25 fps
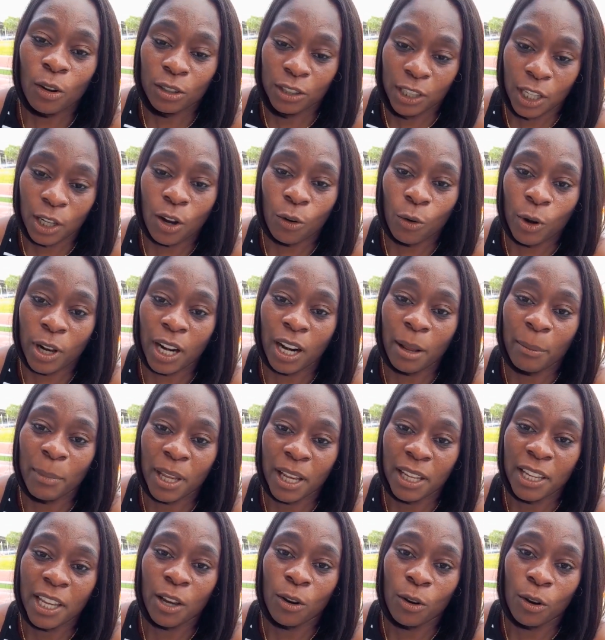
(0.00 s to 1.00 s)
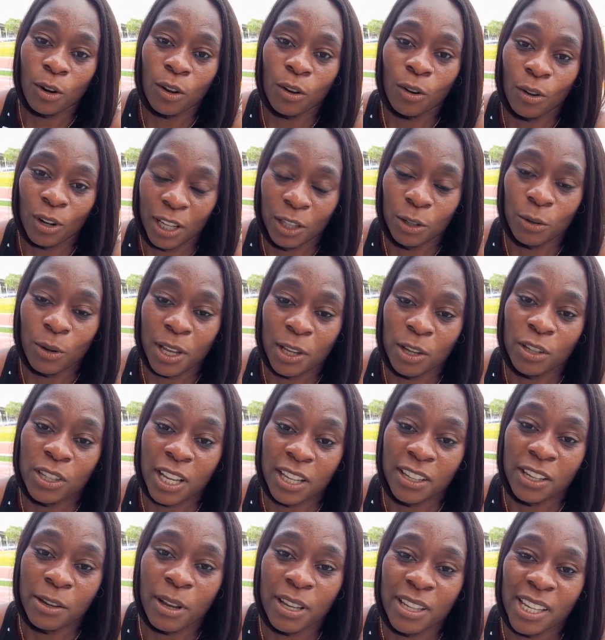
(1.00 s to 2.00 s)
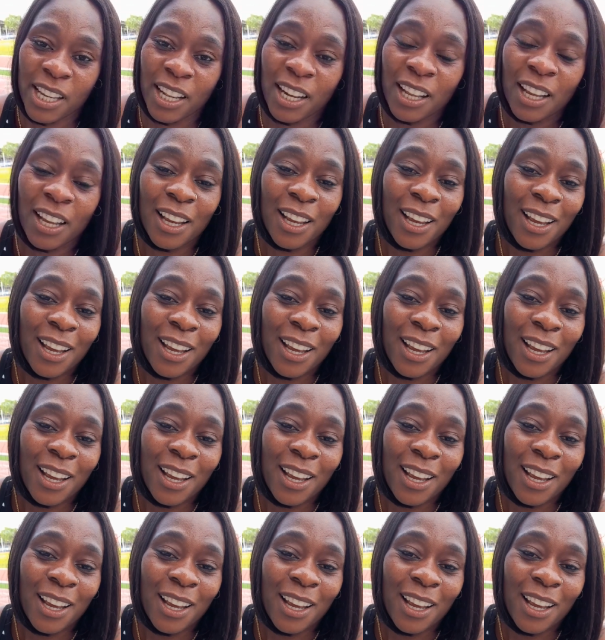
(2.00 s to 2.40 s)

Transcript: llego a coger la medalla de oro, con ayuda de Dios que así va a ser.